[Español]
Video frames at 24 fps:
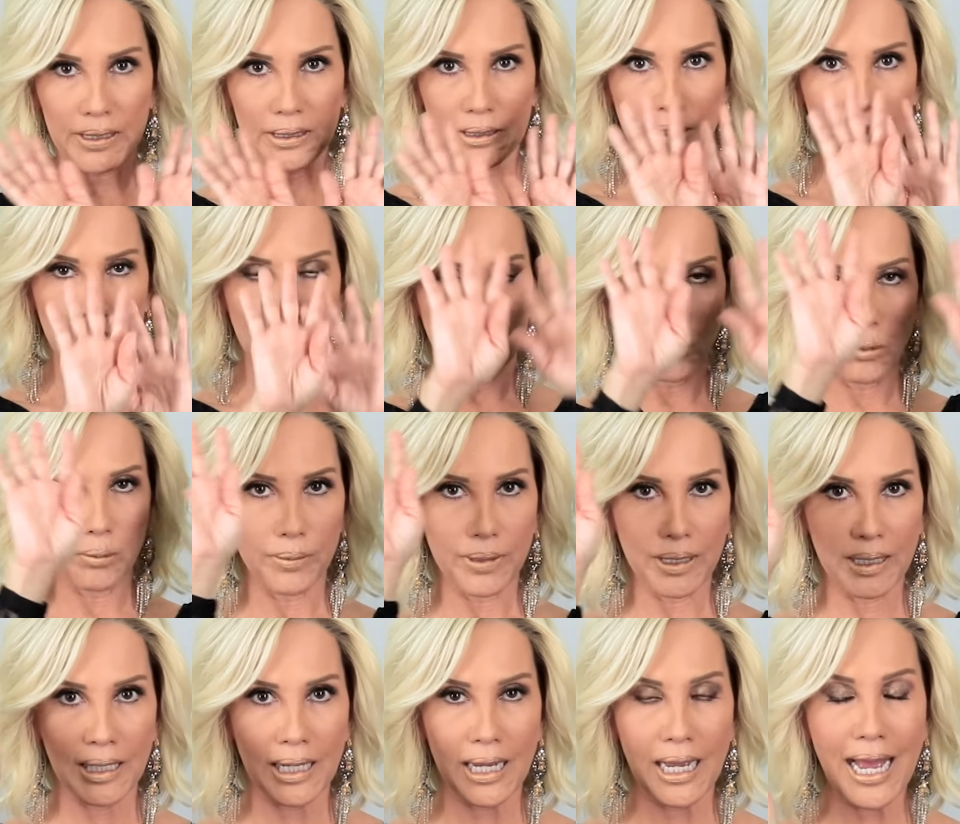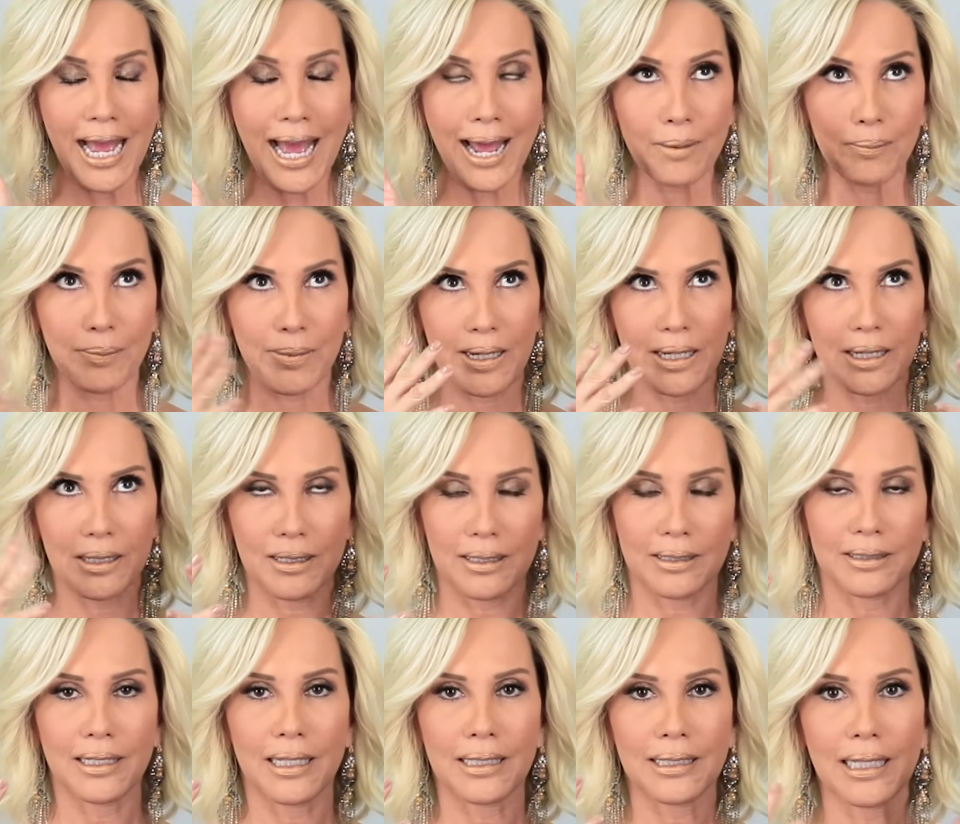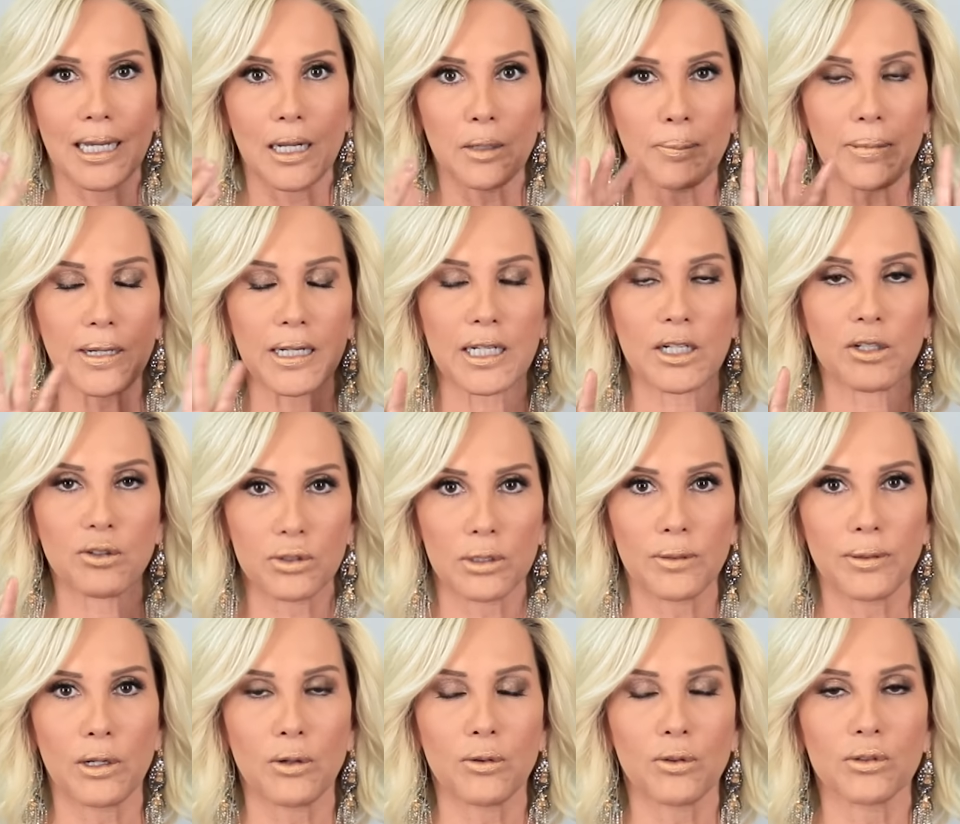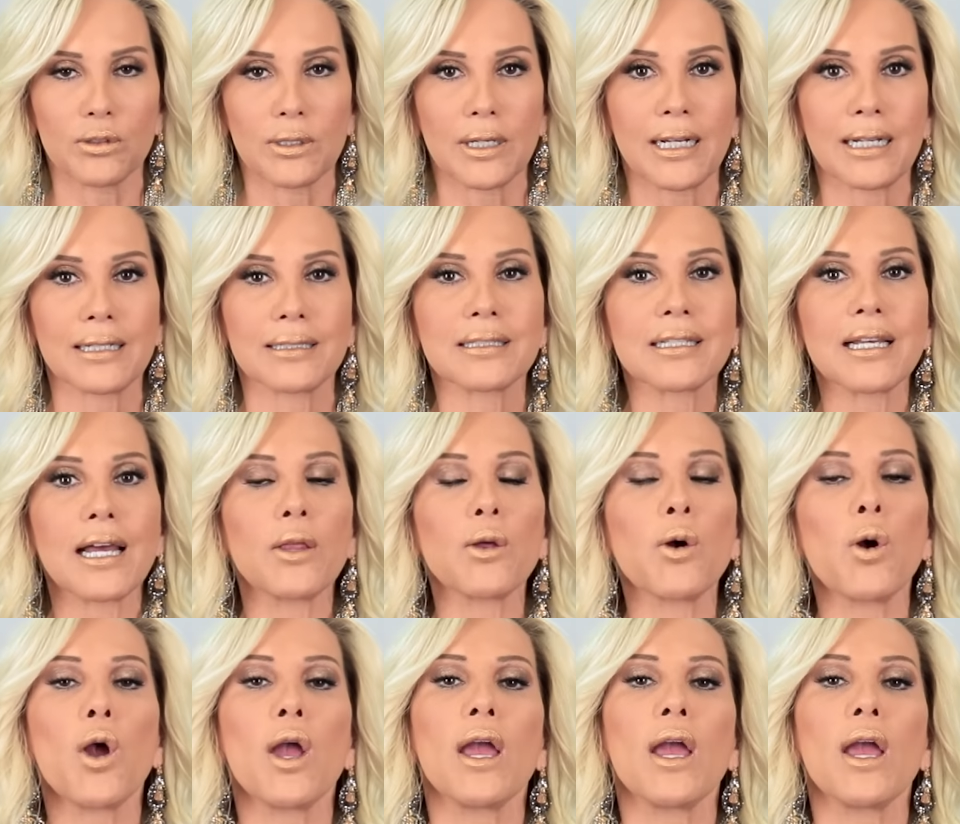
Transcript: parte de iluminar, para resaltar, para que no se vea el ojo tan cansado.